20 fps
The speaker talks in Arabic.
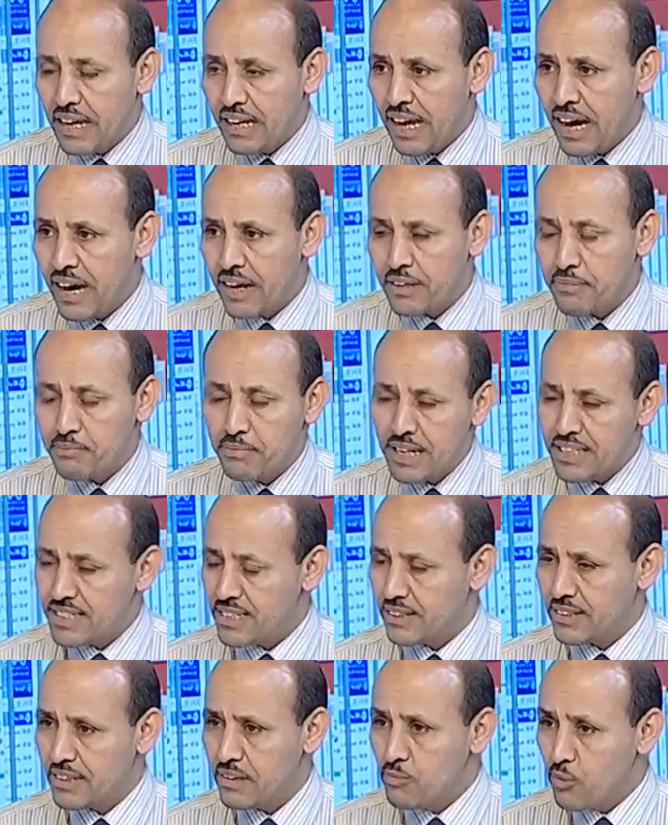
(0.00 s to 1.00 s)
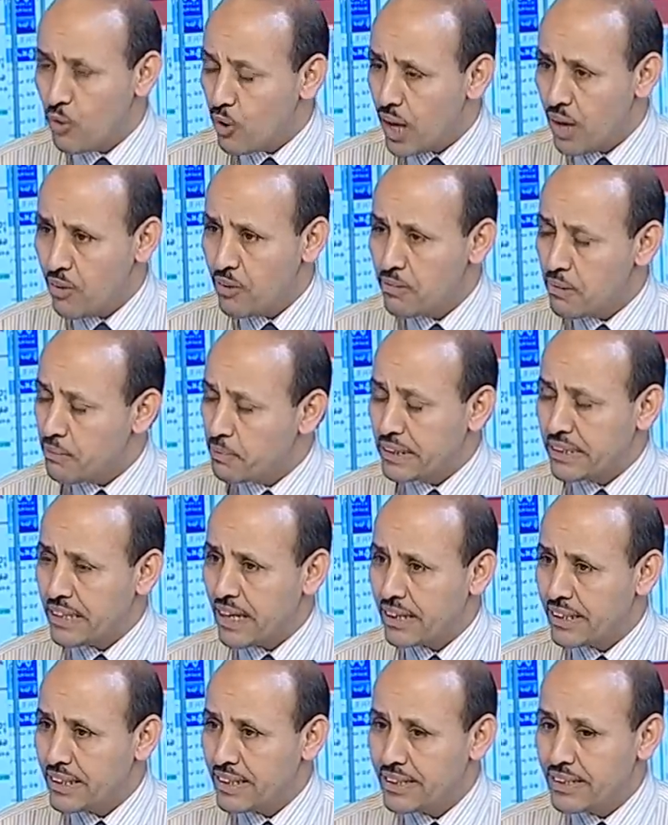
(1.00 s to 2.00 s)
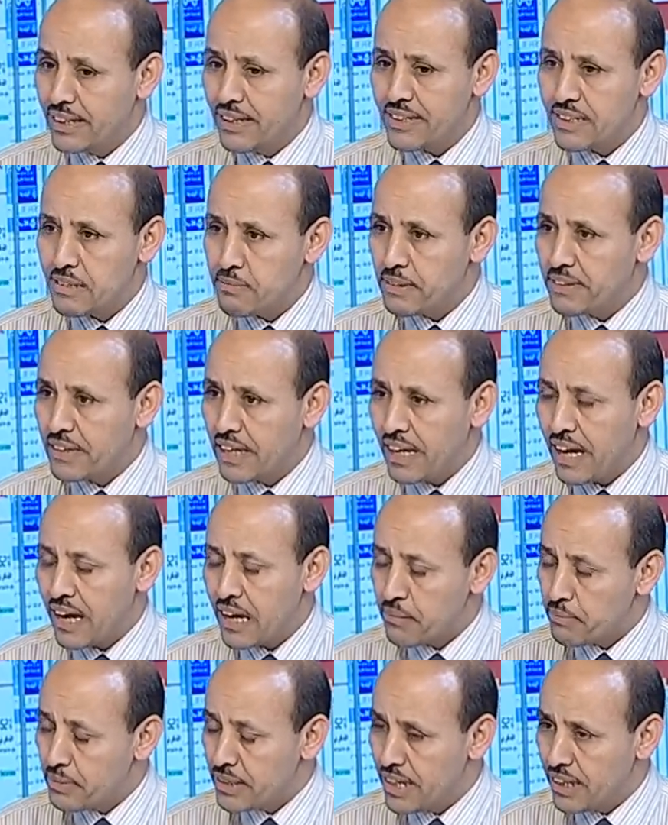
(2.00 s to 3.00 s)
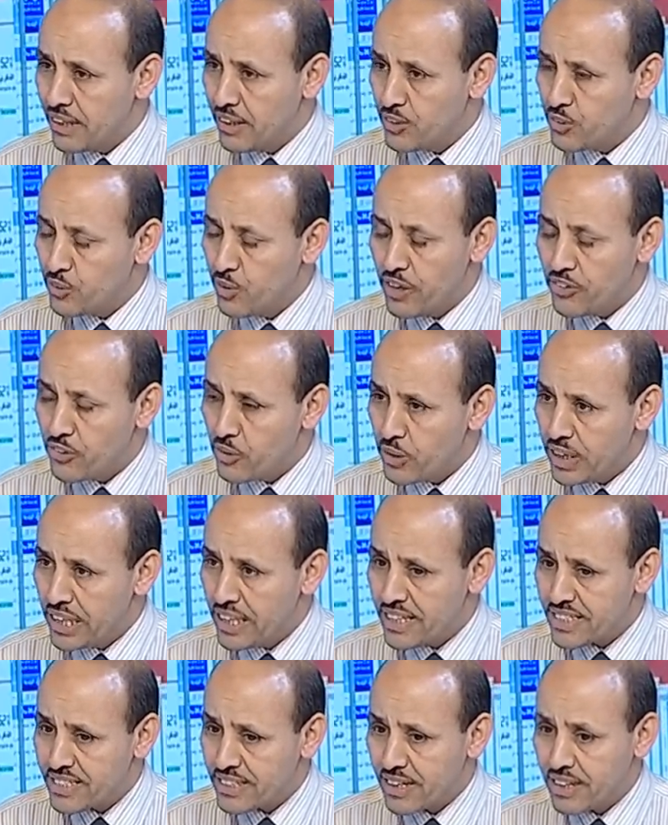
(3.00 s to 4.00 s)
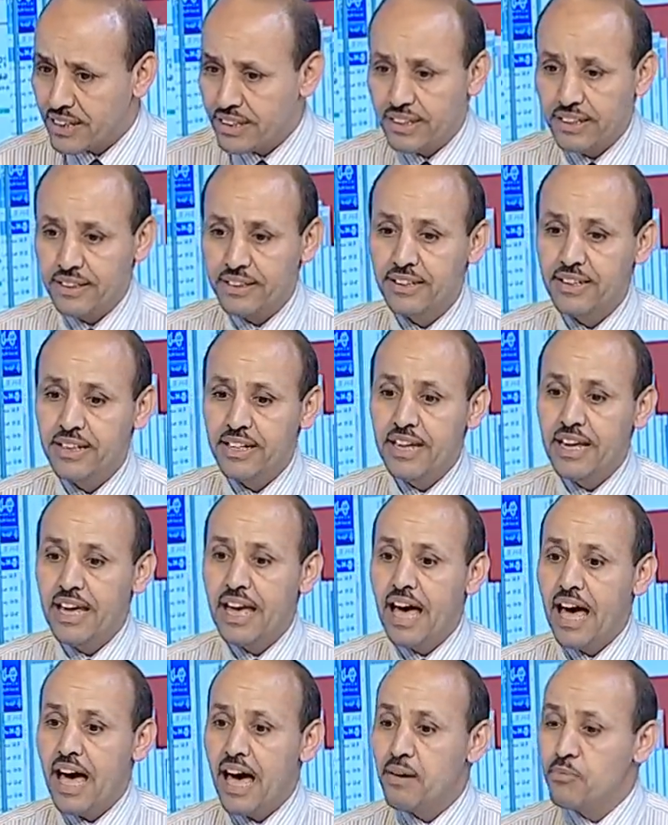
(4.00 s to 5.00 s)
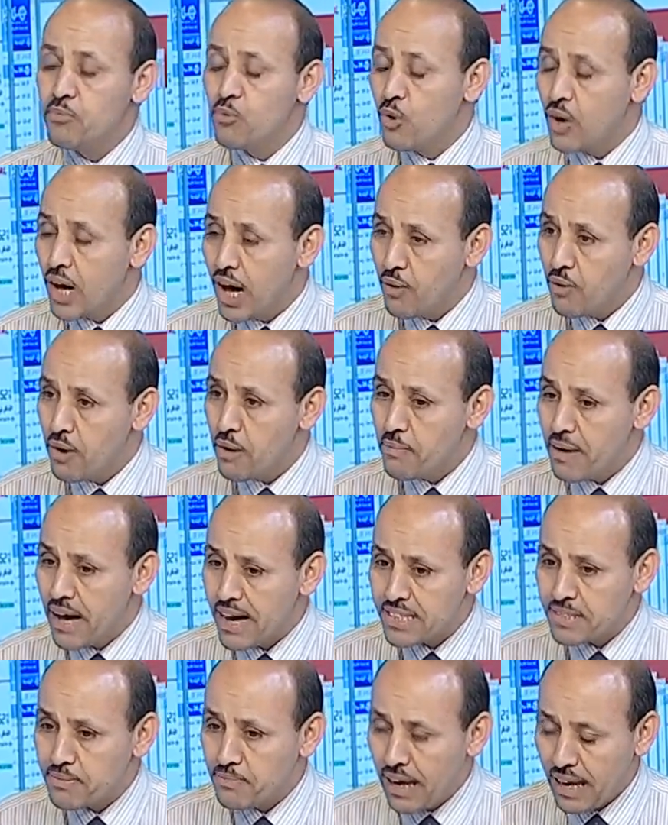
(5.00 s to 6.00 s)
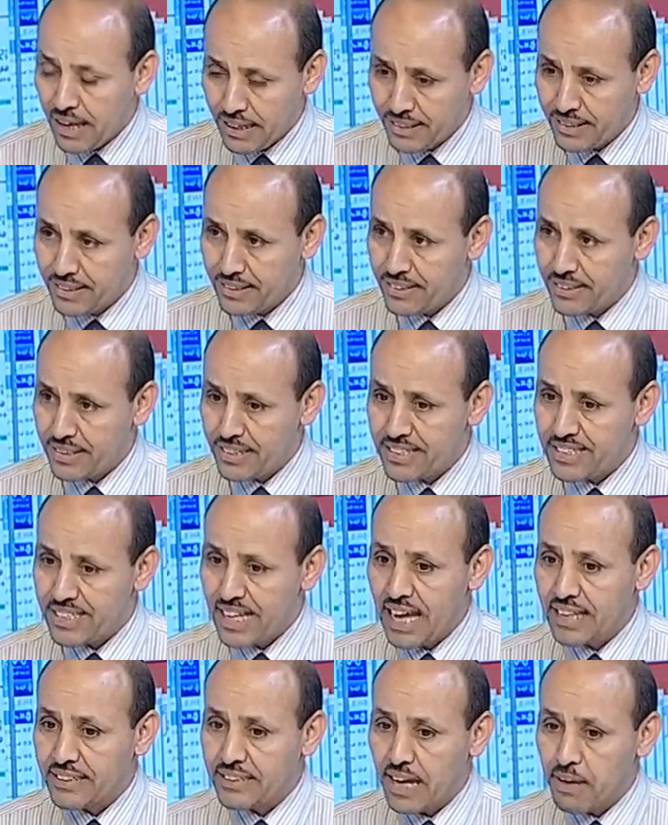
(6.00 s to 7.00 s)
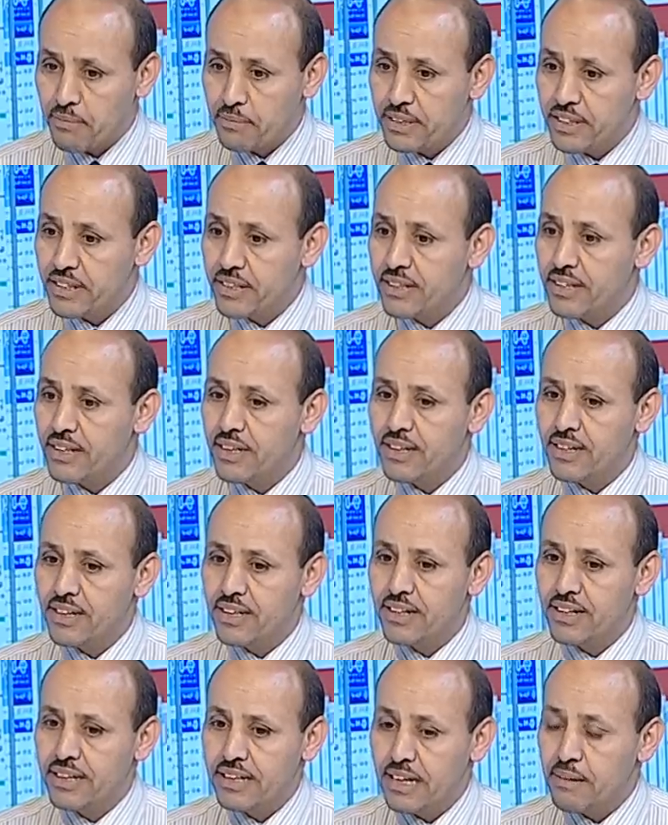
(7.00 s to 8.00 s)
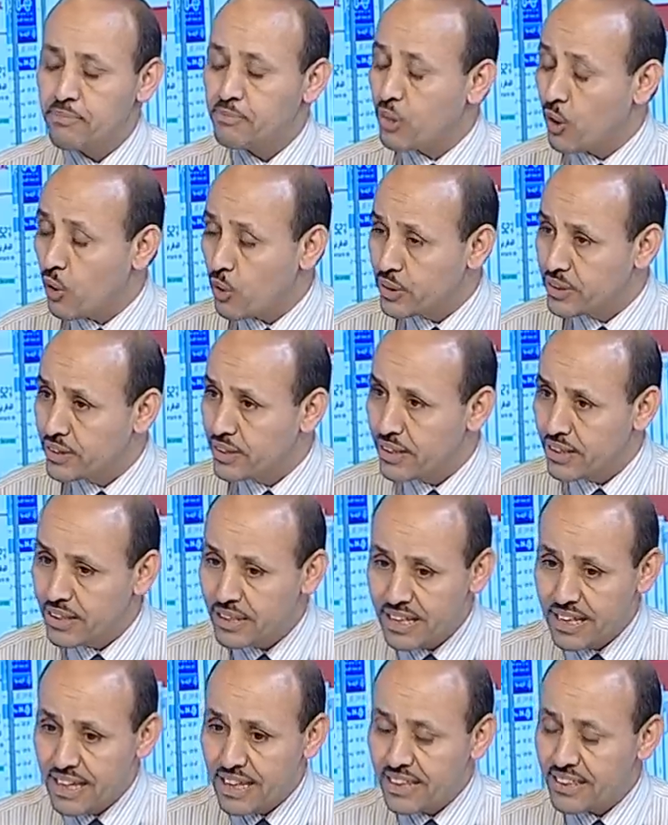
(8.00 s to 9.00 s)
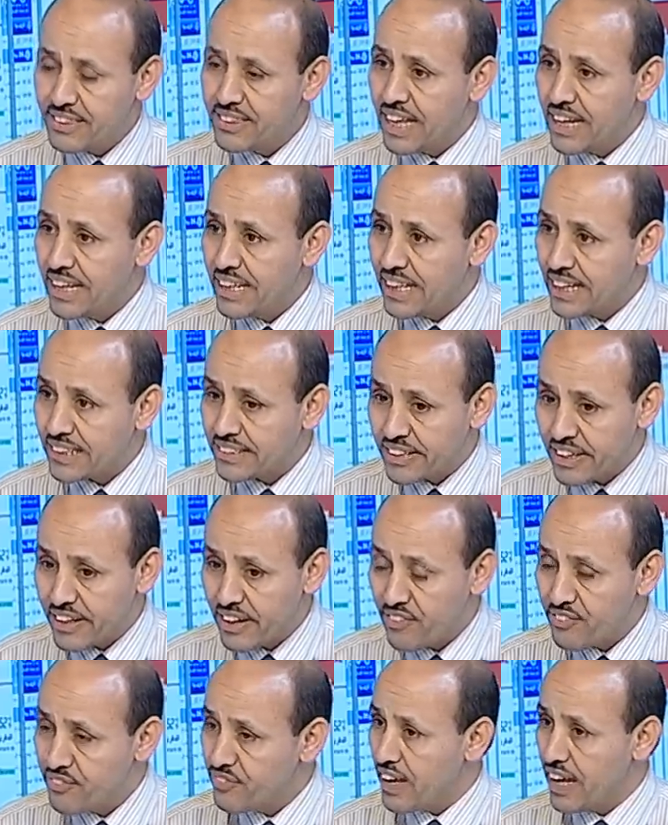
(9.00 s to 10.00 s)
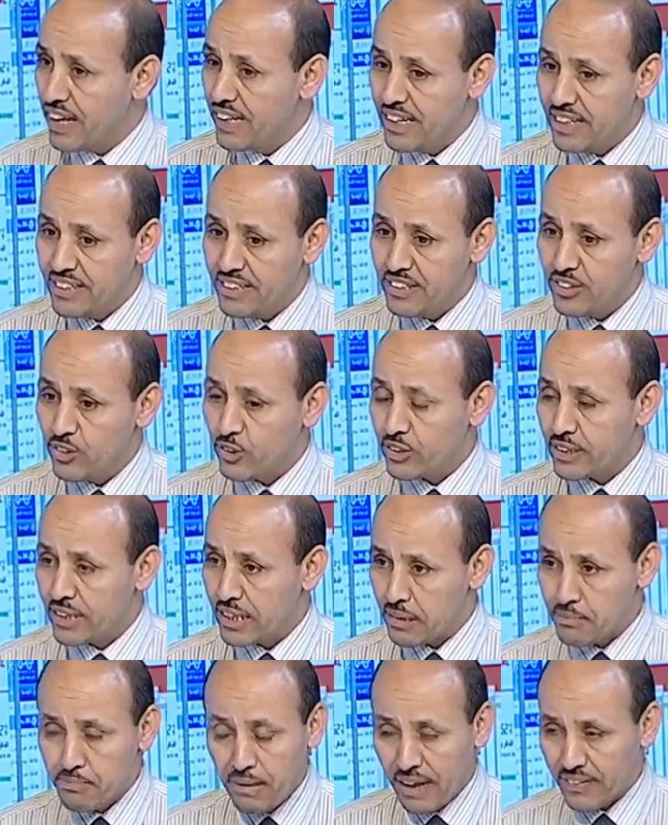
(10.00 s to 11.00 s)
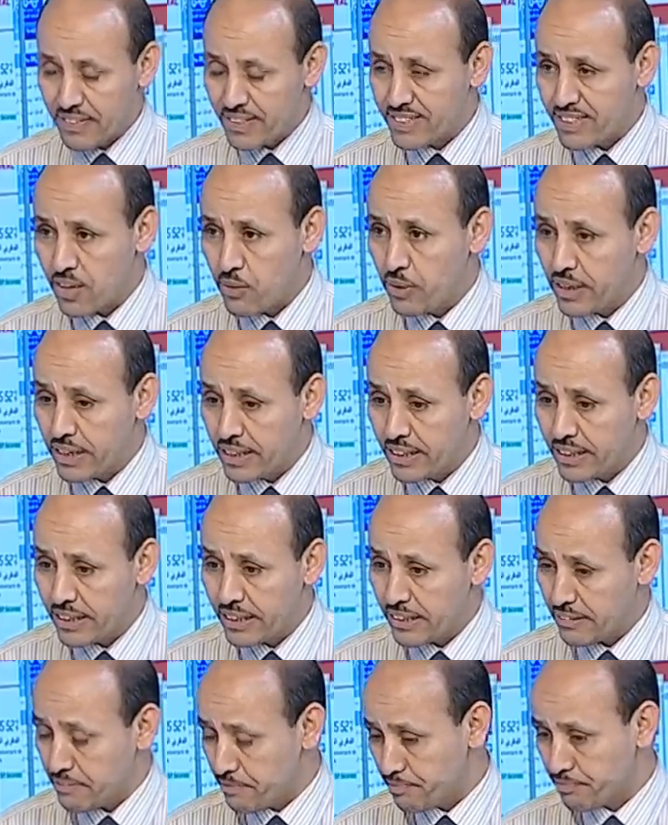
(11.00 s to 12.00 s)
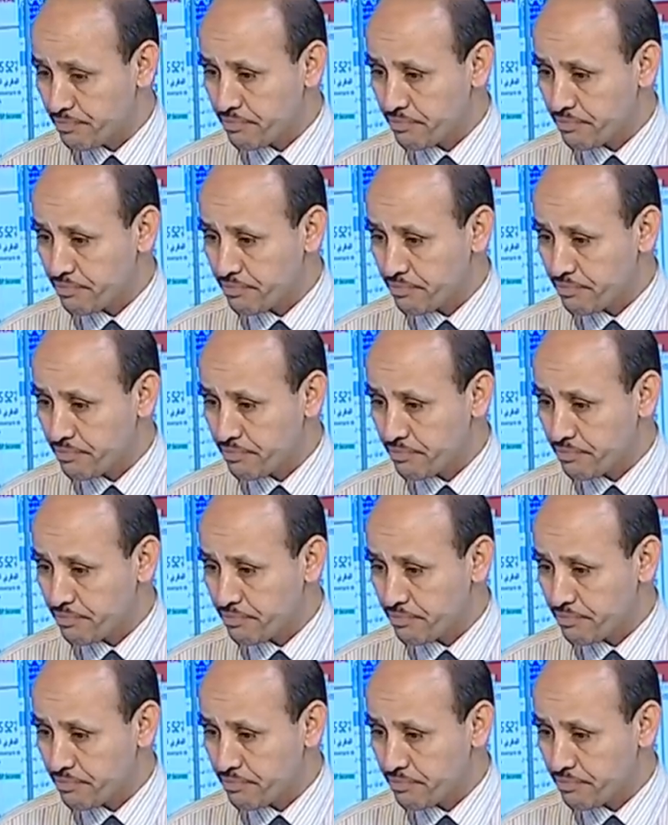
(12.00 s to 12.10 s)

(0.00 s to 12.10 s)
الحرب ليست المقاومة بالتأكيد الذي نعم. بدأ الحرب هي العدوان هي, هي إسرائيل نعم. المقاومة أصبحت إن صح التعبير آه، لم تعد ذلك الطرف الذي يطلق بعض الصواريخ